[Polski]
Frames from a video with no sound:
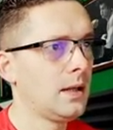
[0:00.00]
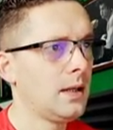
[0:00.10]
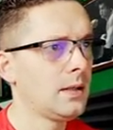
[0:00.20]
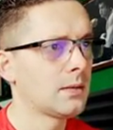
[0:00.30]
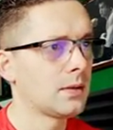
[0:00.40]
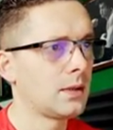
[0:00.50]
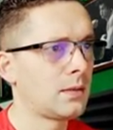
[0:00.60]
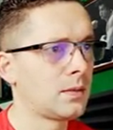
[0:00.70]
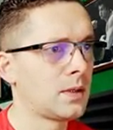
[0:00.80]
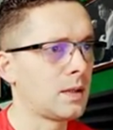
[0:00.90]
i tą
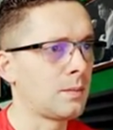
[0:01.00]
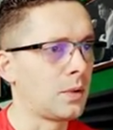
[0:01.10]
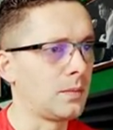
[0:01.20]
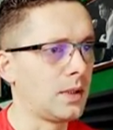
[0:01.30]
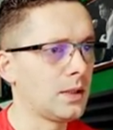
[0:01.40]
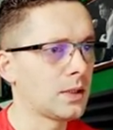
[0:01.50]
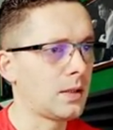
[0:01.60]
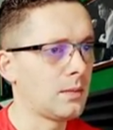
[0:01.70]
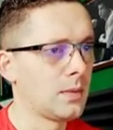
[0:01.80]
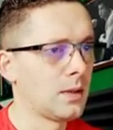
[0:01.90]
kolejną dynię
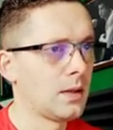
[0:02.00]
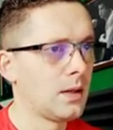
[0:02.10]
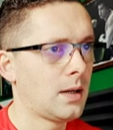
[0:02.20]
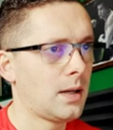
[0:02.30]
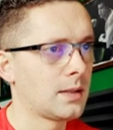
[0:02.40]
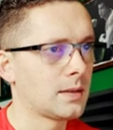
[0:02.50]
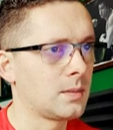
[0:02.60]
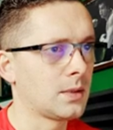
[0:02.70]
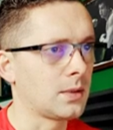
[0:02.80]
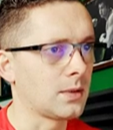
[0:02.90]
pomniejszam, ale
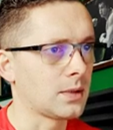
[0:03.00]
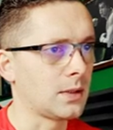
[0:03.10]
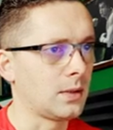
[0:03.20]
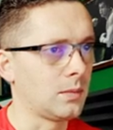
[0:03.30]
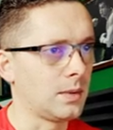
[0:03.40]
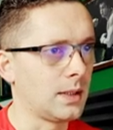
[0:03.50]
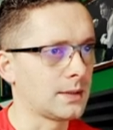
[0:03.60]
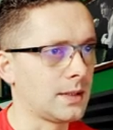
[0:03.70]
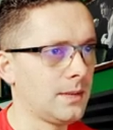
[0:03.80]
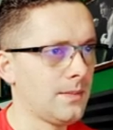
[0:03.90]
sobie troszkę
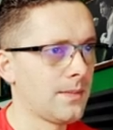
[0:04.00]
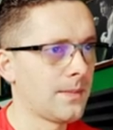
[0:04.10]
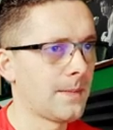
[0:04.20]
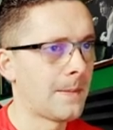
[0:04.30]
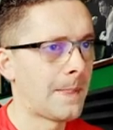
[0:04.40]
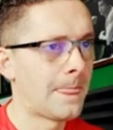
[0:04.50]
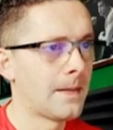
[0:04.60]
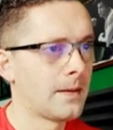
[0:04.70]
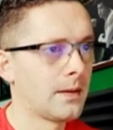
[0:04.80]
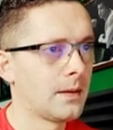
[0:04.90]
obracam.
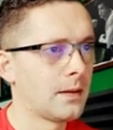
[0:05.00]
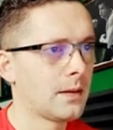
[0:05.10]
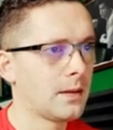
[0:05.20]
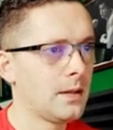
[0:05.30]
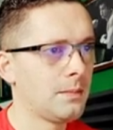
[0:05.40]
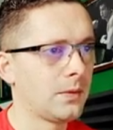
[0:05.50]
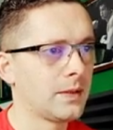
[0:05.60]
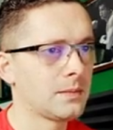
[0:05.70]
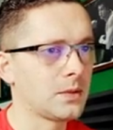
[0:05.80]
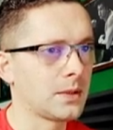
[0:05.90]
I
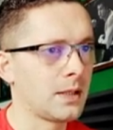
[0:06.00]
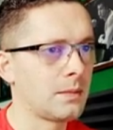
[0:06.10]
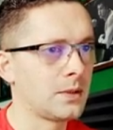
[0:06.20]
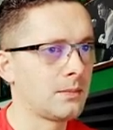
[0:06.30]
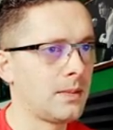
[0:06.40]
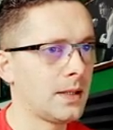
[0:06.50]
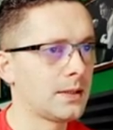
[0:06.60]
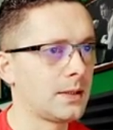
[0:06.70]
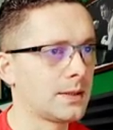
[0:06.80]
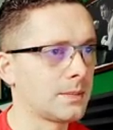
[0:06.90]
powiedzmy, że ta będzie
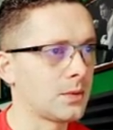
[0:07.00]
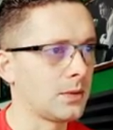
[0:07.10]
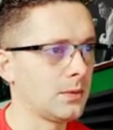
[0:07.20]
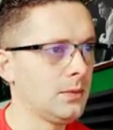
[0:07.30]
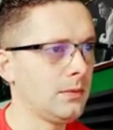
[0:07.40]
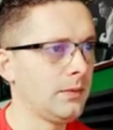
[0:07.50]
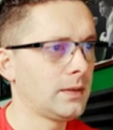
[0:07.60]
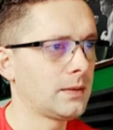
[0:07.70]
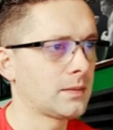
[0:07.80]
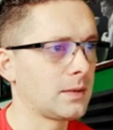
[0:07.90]
bardziej z przodu,
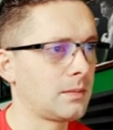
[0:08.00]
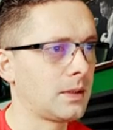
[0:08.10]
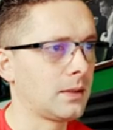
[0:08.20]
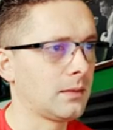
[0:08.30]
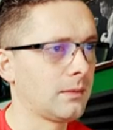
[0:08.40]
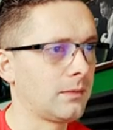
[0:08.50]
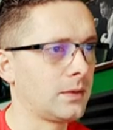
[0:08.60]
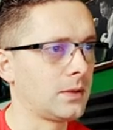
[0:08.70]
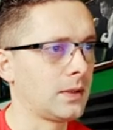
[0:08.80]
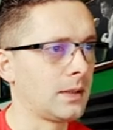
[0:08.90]
więc ją sobie
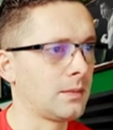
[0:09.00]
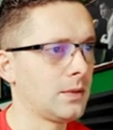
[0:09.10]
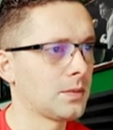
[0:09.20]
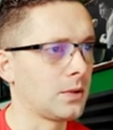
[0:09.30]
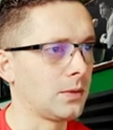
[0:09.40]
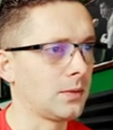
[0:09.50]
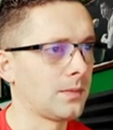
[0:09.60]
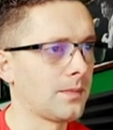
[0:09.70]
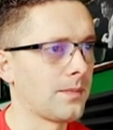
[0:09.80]
wyciągam do przodu.